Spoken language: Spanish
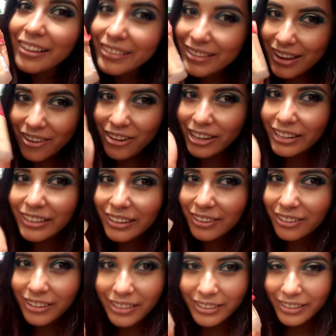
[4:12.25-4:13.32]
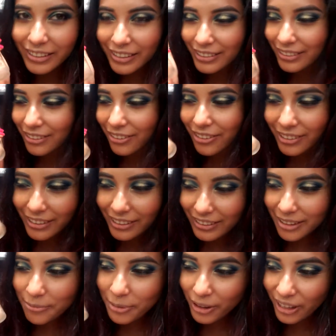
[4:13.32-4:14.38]
¿Se acuerdan que yo les dije todo este
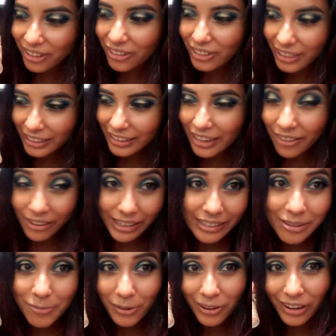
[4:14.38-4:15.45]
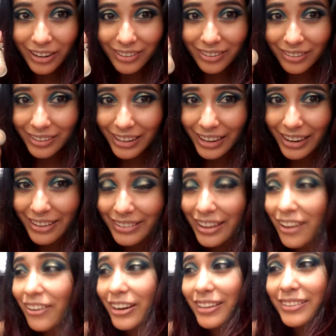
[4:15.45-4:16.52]
tiempo que no tenía bases por redes sociales?
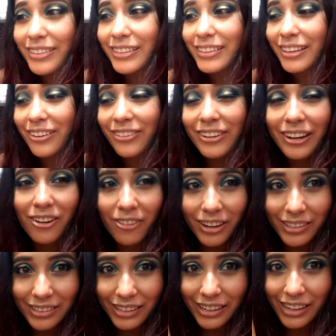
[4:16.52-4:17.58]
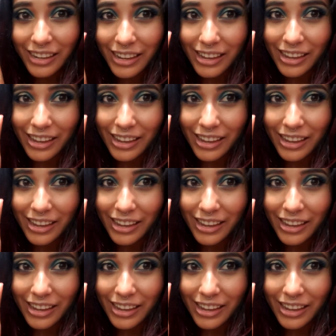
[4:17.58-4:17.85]
Ahora sí tengo una base